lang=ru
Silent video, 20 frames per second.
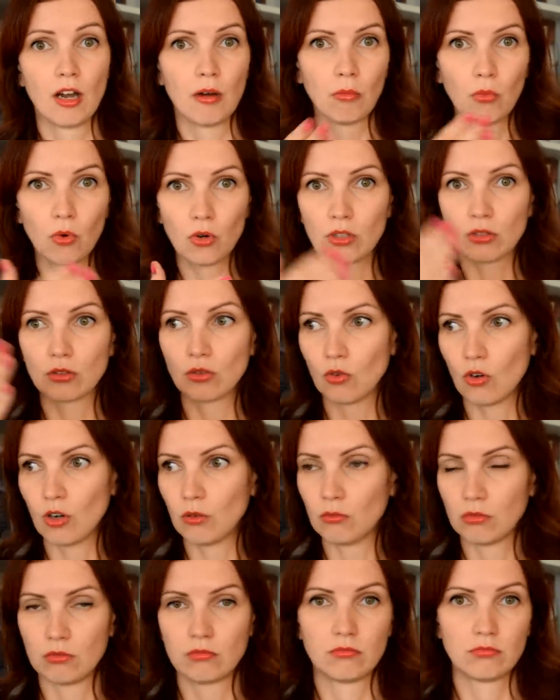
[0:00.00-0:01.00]
Мой
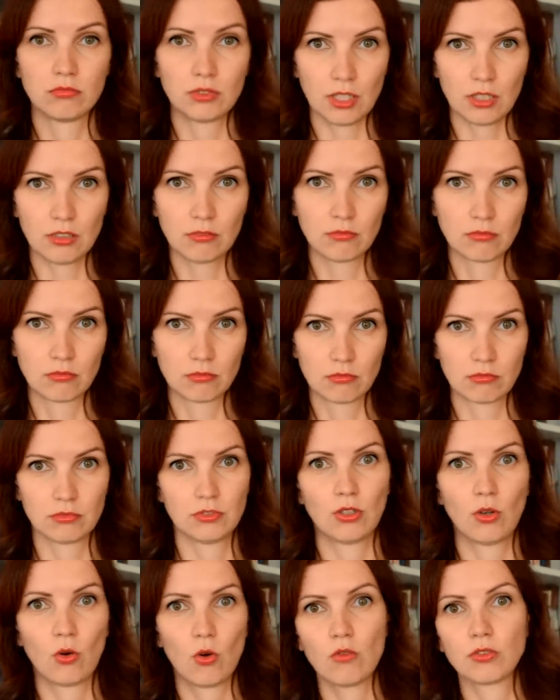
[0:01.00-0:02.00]
дом, да,
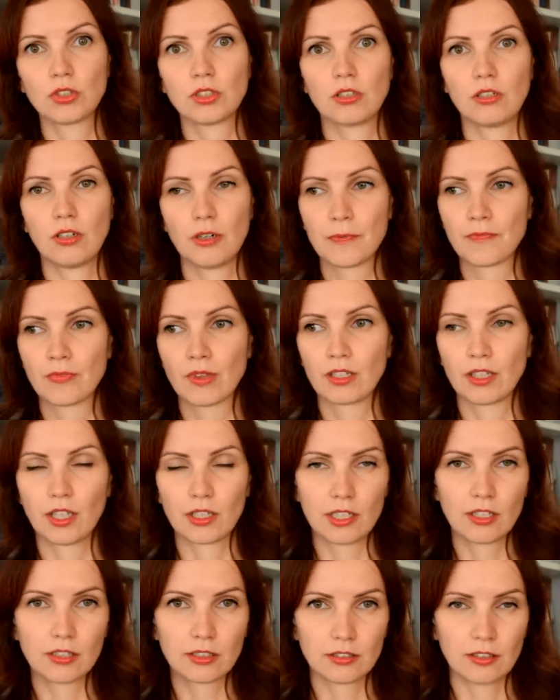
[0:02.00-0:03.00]
такого-то,
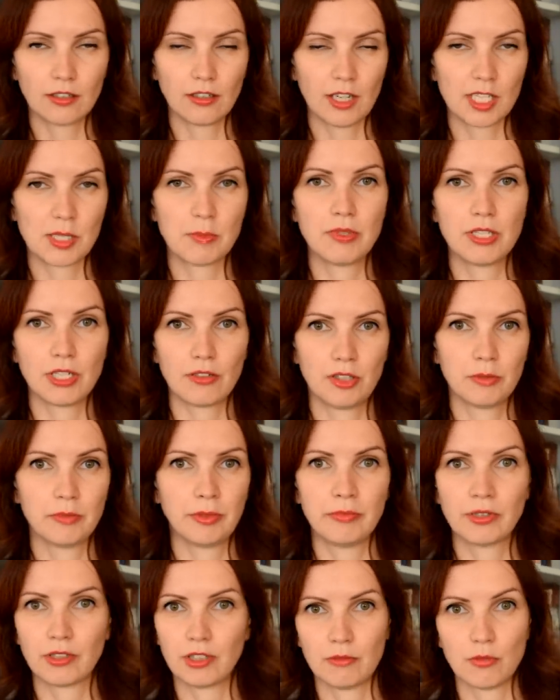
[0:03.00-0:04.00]
таких-то размеров,
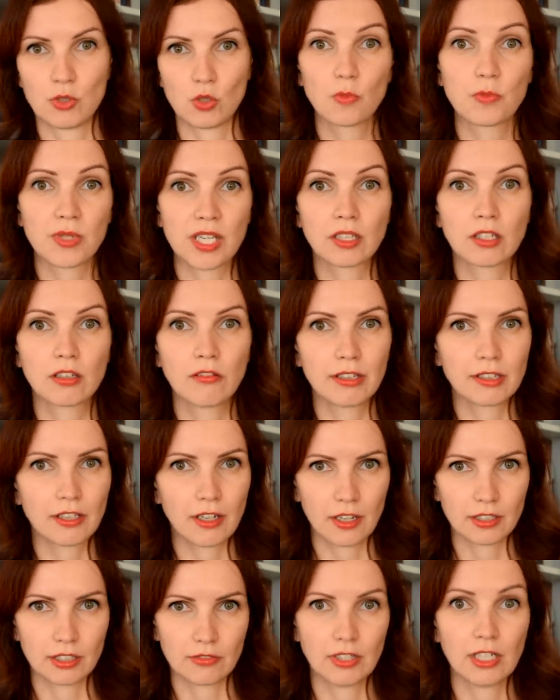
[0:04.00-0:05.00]
например, там 150
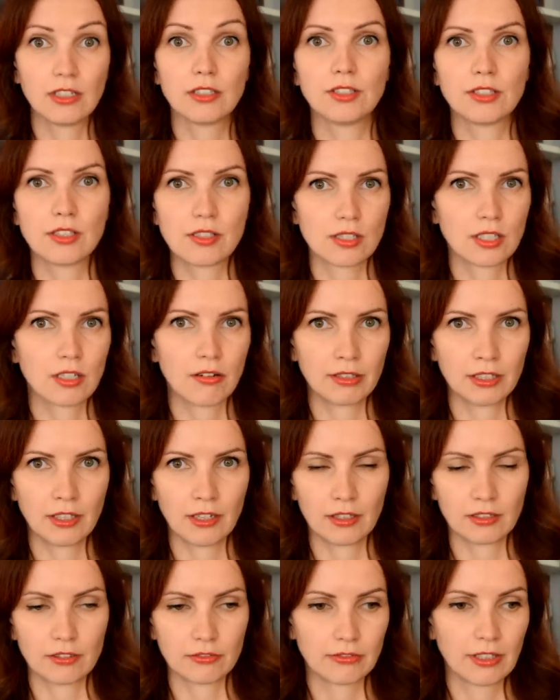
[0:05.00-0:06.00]
квадратов, да, или 300
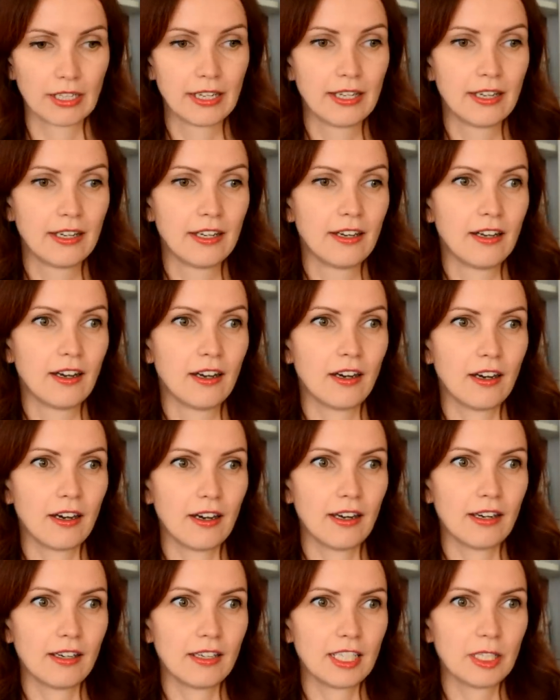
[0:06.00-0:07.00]
квадратов.
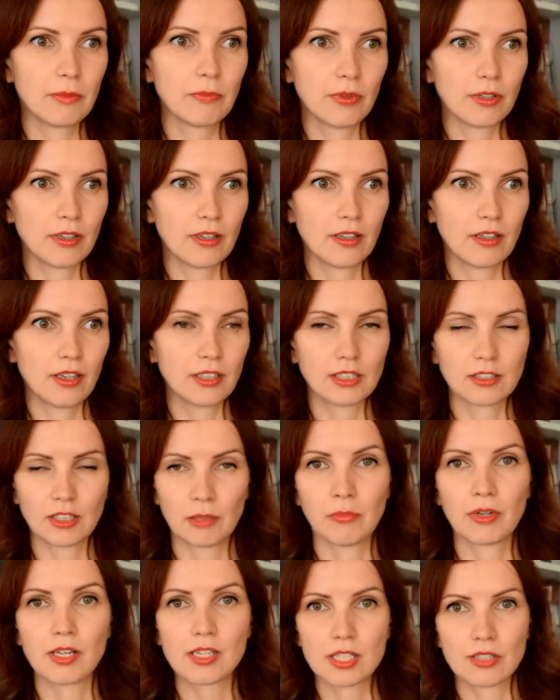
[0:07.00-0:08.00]
А, либо это
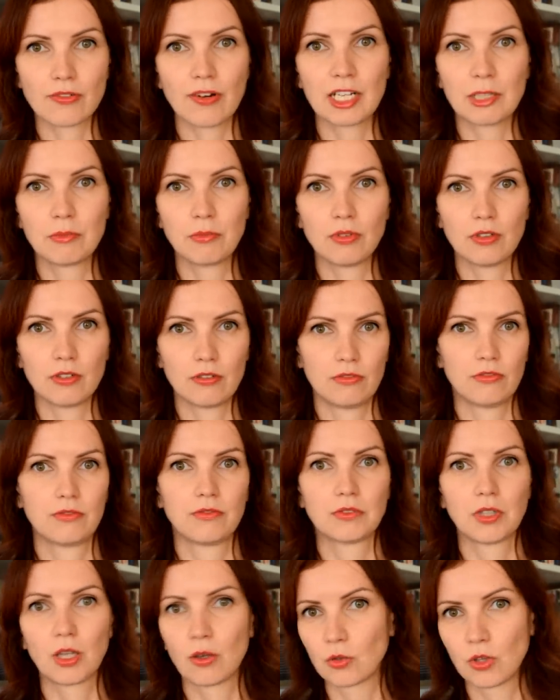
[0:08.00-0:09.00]
там моя свадьба
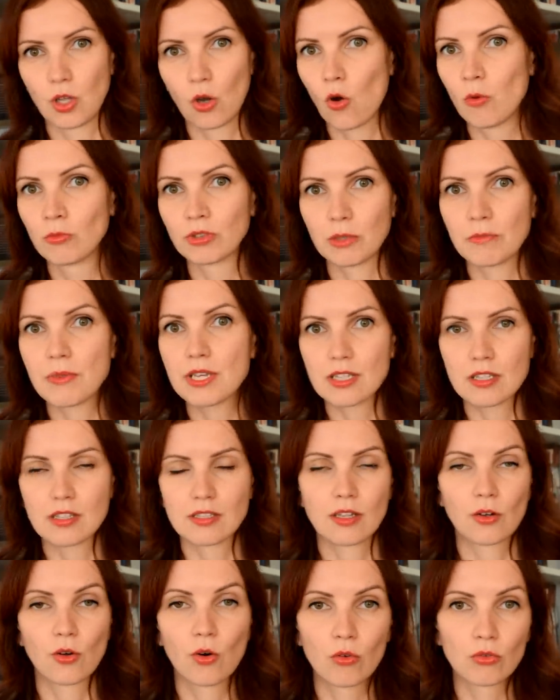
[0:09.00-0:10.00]
в, так, в таком-то месяце,
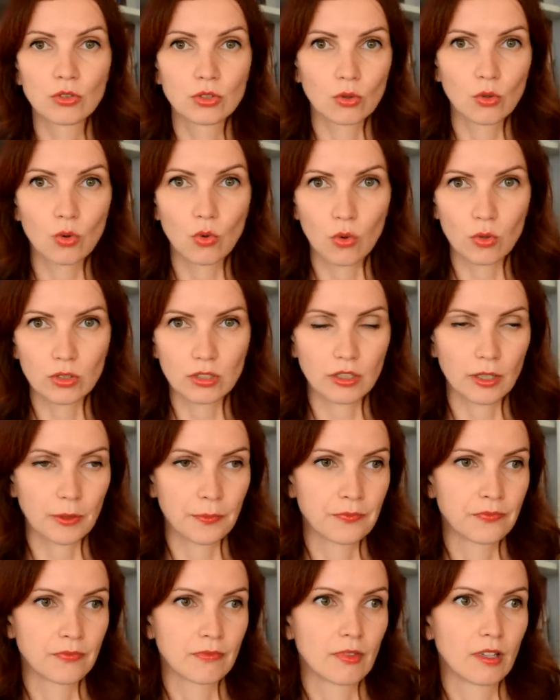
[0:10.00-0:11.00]
такого-то
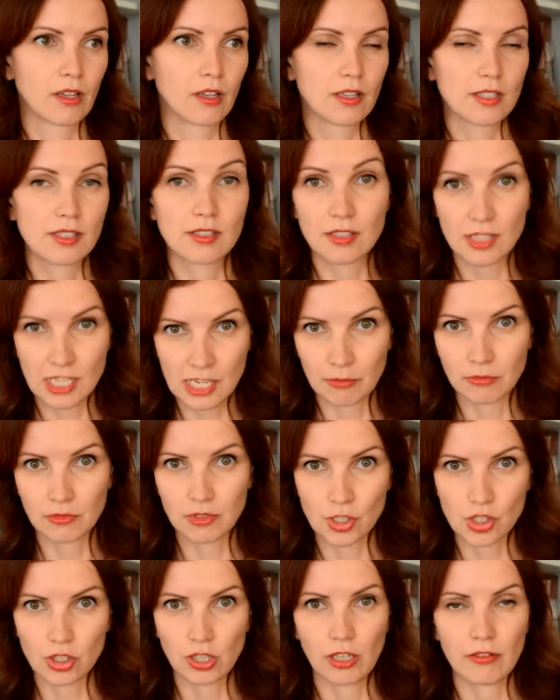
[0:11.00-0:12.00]
года с
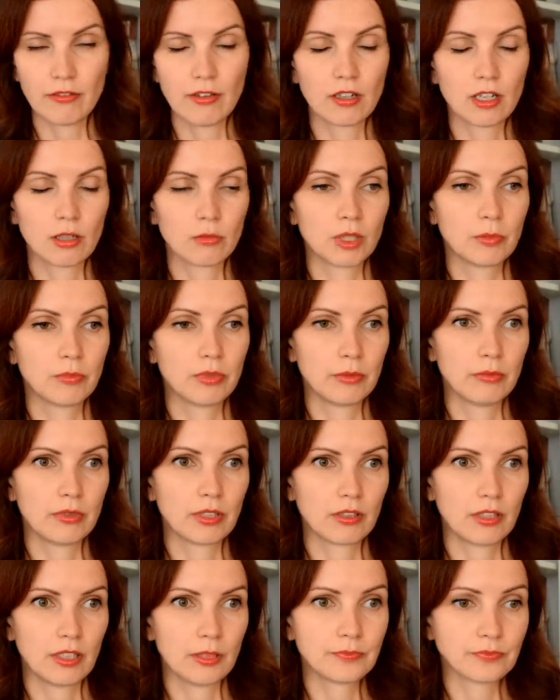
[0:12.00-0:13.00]
тем-то человеком, например,
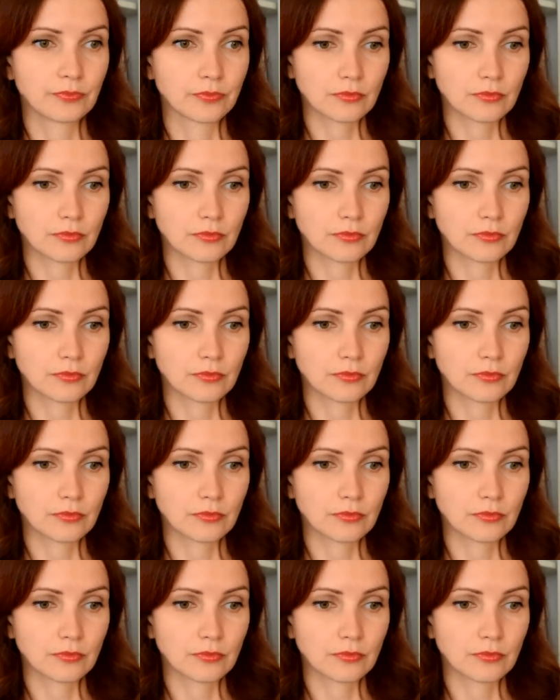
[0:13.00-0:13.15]
да.